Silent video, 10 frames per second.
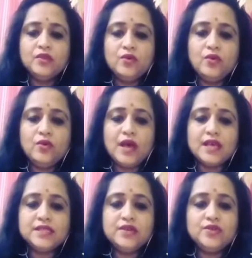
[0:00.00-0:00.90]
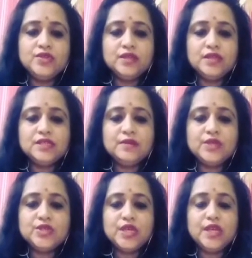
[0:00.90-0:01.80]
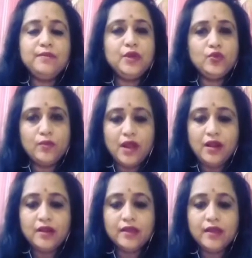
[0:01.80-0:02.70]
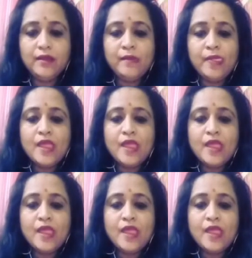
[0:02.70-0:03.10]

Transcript: तो खांसते और छींकते समय चेहरे पे रुमाल रखें